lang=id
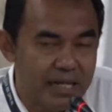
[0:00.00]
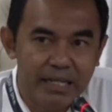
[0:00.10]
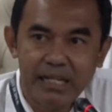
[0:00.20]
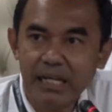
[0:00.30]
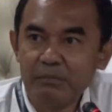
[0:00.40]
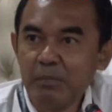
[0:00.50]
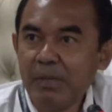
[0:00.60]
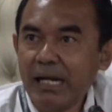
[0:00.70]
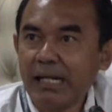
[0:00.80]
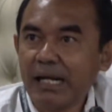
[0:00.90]
adalah
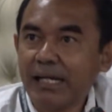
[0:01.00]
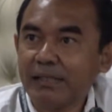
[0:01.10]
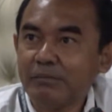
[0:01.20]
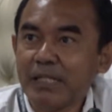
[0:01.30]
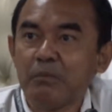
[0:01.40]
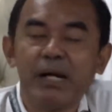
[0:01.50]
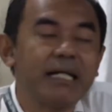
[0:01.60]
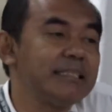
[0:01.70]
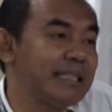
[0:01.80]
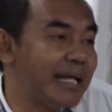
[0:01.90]
pembangkangan yang
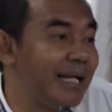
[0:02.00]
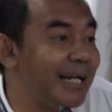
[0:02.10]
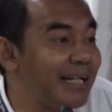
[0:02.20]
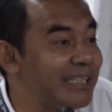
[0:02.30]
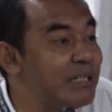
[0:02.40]
bagi saya